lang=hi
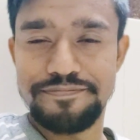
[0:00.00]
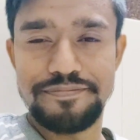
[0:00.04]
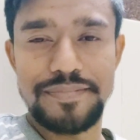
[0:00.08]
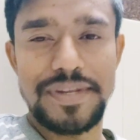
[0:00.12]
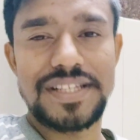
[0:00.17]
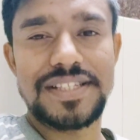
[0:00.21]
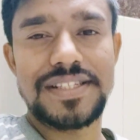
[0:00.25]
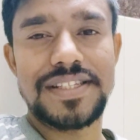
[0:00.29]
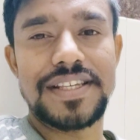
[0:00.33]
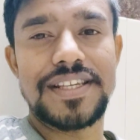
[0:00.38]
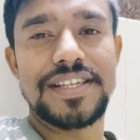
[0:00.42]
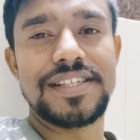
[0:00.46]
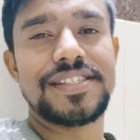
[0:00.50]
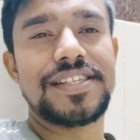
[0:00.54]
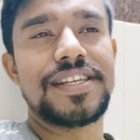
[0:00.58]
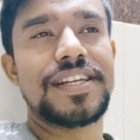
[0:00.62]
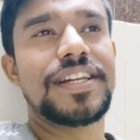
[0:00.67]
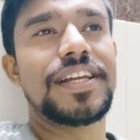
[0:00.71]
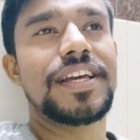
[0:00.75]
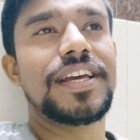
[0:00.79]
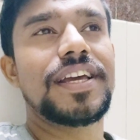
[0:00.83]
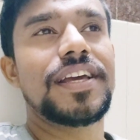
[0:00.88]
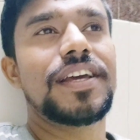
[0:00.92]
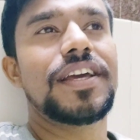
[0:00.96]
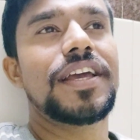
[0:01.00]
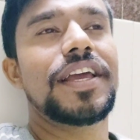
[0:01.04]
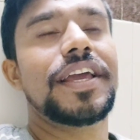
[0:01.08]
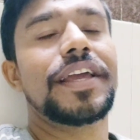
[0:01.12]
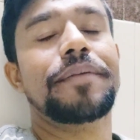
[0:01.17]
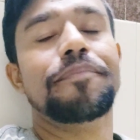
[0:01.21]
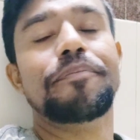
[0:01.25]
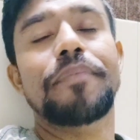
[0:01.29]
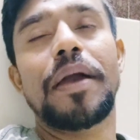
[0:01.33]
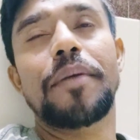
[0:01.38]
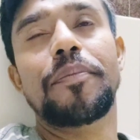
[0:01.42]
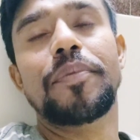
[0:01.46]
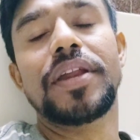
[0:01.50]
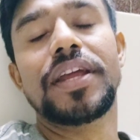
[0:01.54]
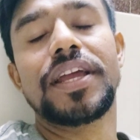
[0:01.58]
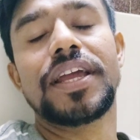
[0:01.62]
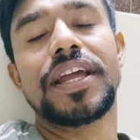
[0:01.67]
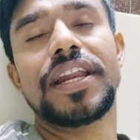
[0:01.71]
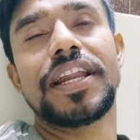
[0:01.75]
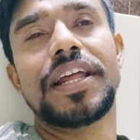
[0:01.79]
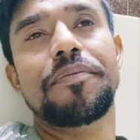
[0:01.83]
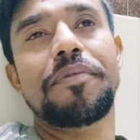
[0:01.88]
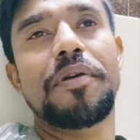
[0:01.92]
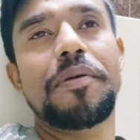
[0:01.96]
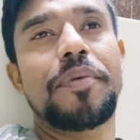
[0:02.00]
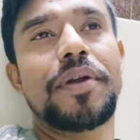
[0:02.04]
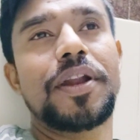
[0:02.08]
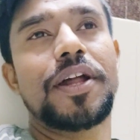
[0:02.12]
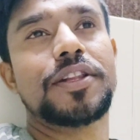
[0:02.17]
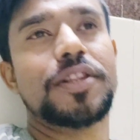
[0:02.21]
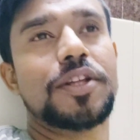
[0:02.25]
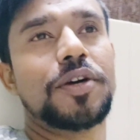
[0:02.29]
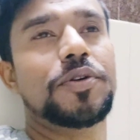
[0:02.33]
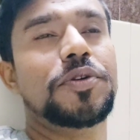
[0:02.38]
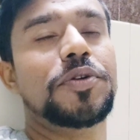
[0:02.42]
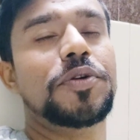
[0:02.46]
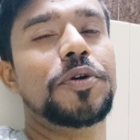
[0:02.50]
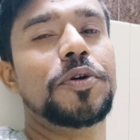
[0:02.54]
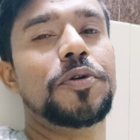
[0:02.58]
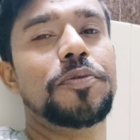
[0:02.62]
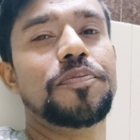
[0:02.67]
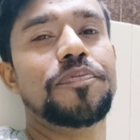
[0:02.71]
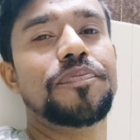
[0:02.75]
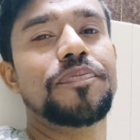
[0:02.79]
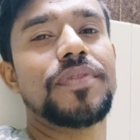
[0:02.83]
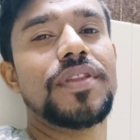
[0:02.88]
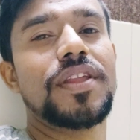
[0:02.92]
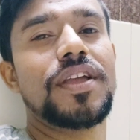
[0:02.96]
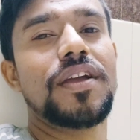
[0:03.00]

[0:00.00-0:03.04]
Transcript: बस इसीलिए एक मेमोरी के लिए मैं बनाता हूँ यूट्यूब